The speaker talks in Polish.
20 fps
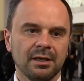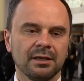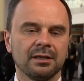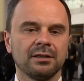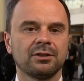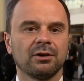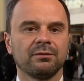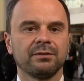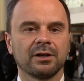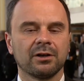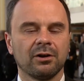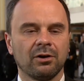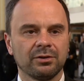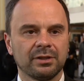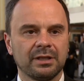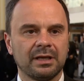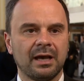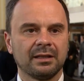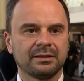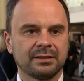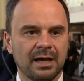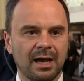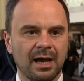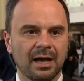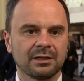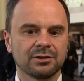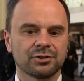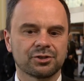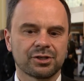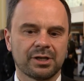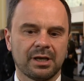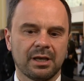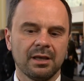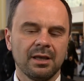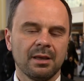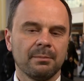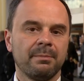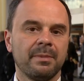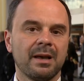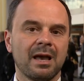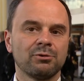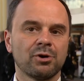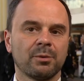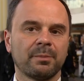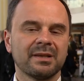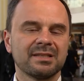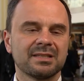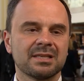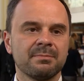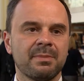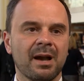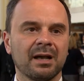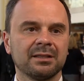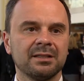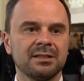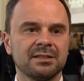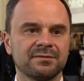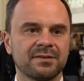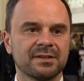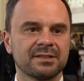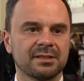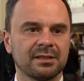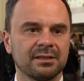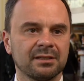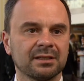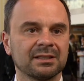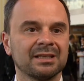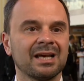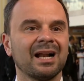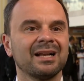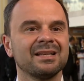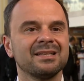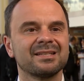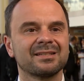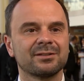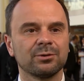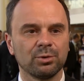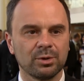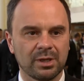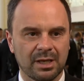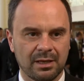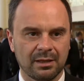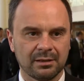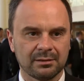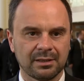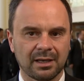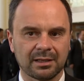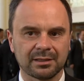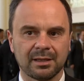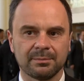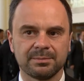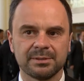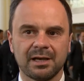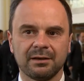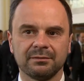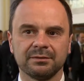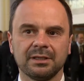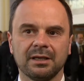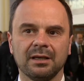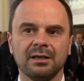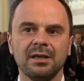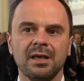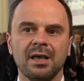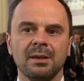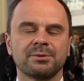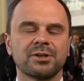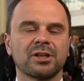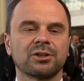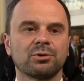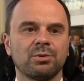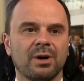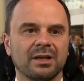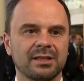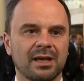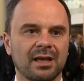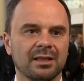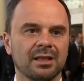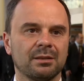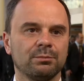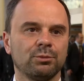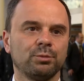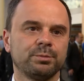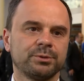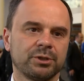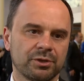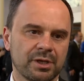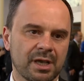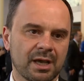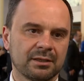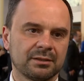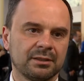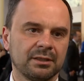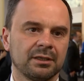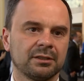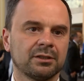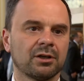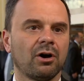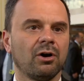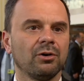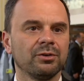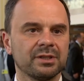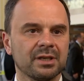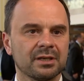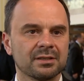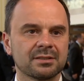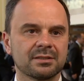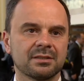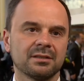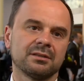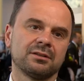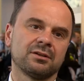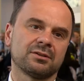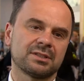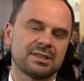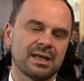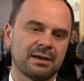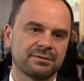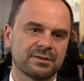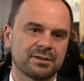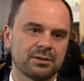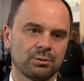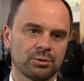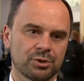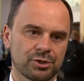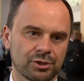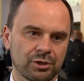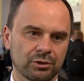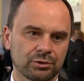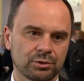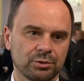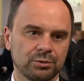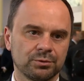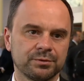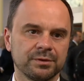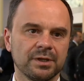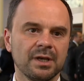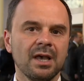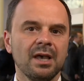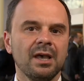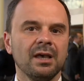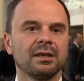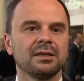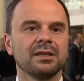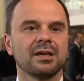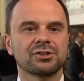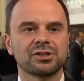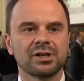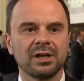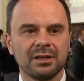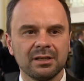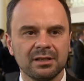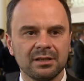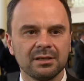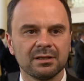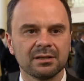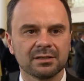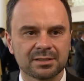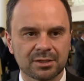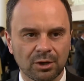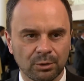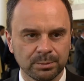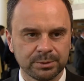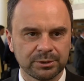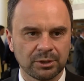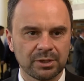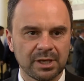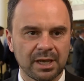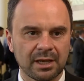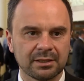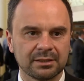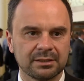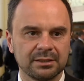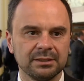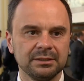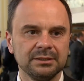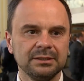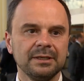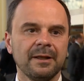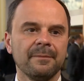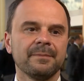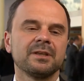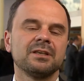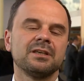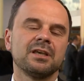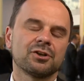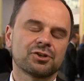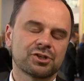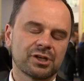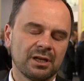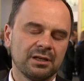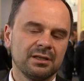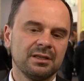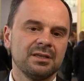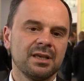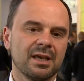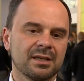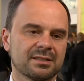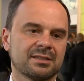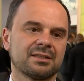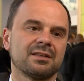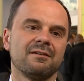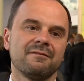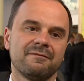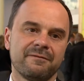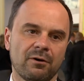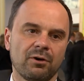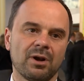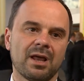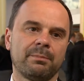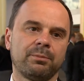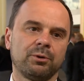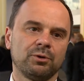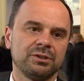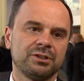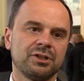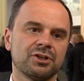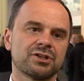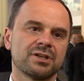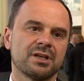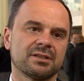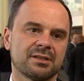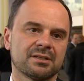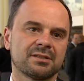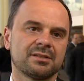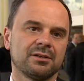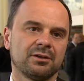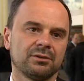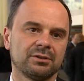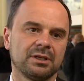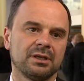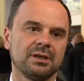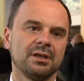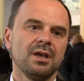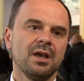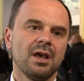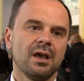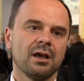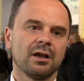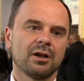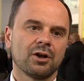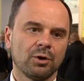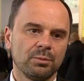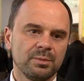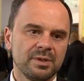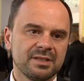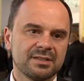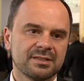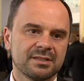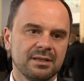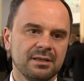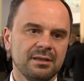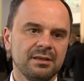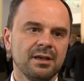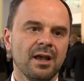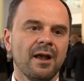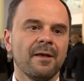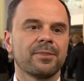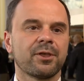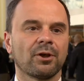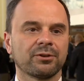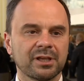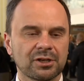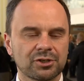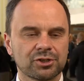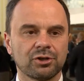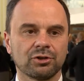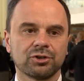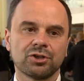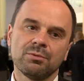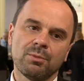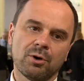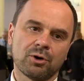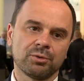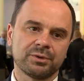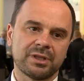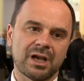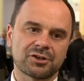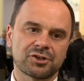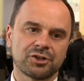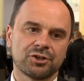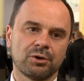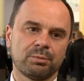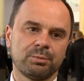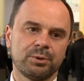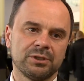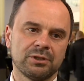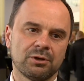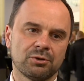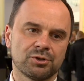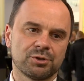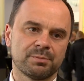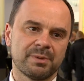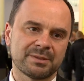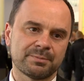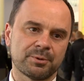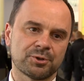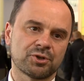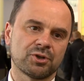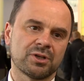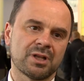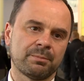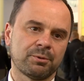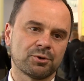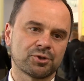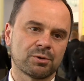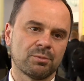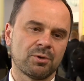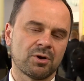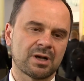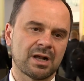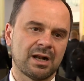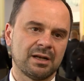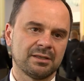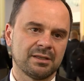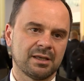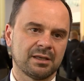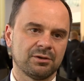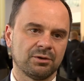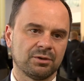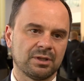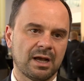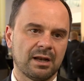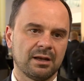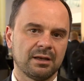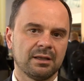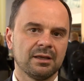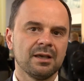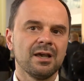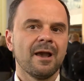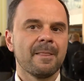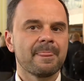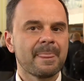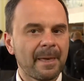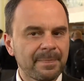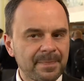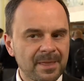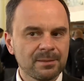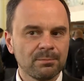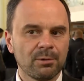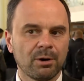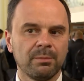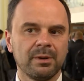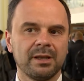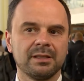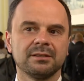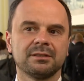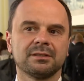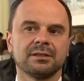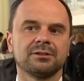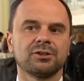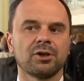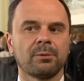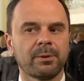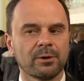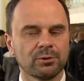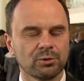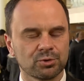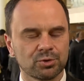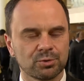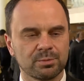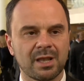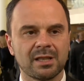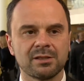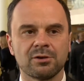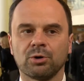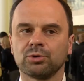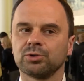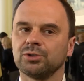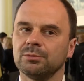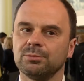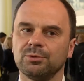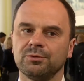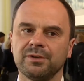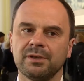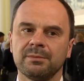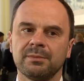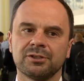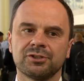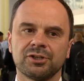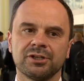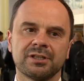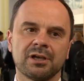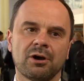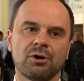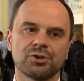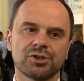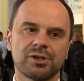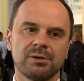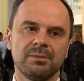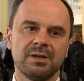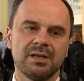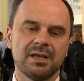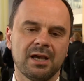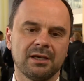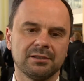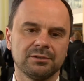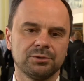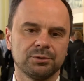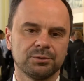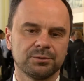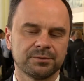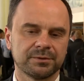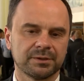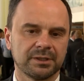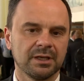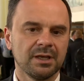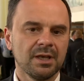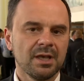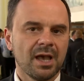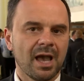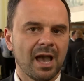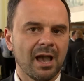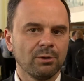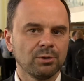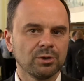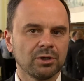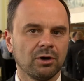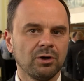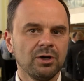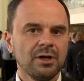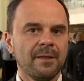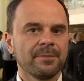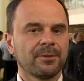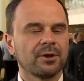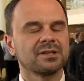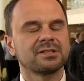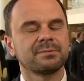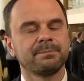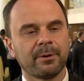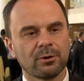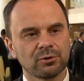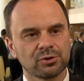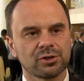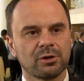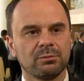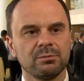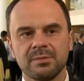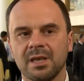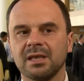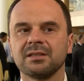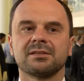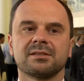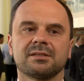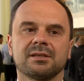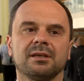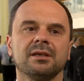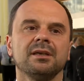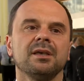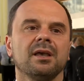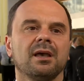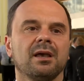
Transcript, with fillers: I to wygląda tak, że Europejski Bank Inwestycyjny realizuje tak naprawdę przedkładane mu projekty i to on jest dostawcą środków. Jeżeli są projekty i jeżeli jest wola polityczna ze strony e, komisji, to te środki mogą także dopłynąć bezpośrednio na poziom lokalny, regionalny. Na ten moment e, to porozumienie, o którym mówimy, czyli te 8 miliardów e, euro, to jest poziom między